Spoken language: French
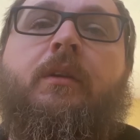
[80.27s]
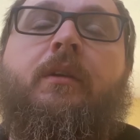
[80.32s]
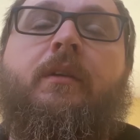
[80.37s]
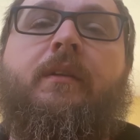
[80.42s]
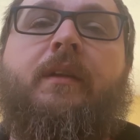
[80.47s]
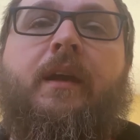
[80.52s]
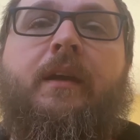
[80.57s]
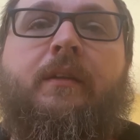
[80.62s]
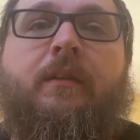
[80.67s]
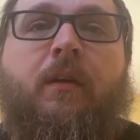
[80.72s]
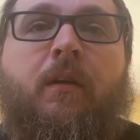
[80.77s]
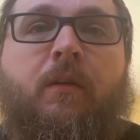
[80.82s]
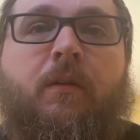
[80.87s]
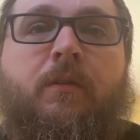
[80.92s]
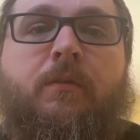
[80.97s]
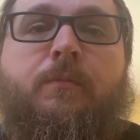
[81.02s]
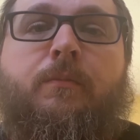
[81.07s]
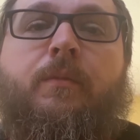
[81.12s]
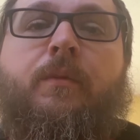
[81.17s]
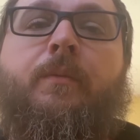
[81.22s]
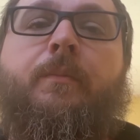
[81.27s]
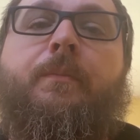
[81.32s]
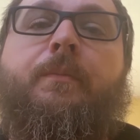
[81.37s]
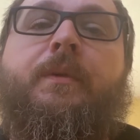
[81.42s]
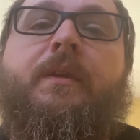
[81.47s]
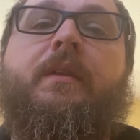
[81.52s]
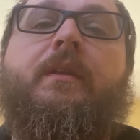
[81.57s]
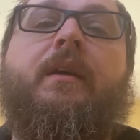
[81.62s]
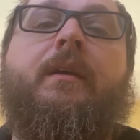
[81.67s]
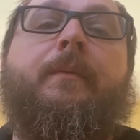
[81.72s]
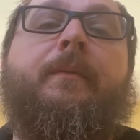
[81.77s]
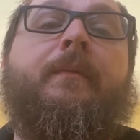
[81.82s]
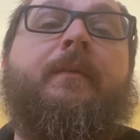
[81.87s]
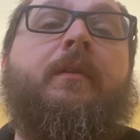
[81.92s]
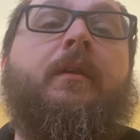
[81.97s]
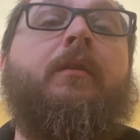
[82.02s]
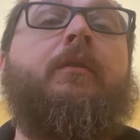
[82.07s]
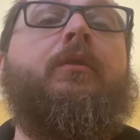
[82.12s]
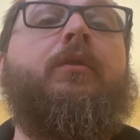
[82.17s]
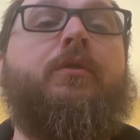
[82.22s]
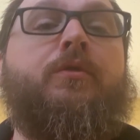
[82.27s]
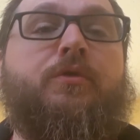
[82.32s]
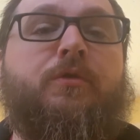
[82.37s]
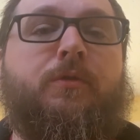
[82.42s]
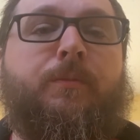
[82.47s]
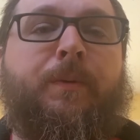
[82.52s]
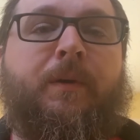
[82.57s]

d'être humble, puis de, toujours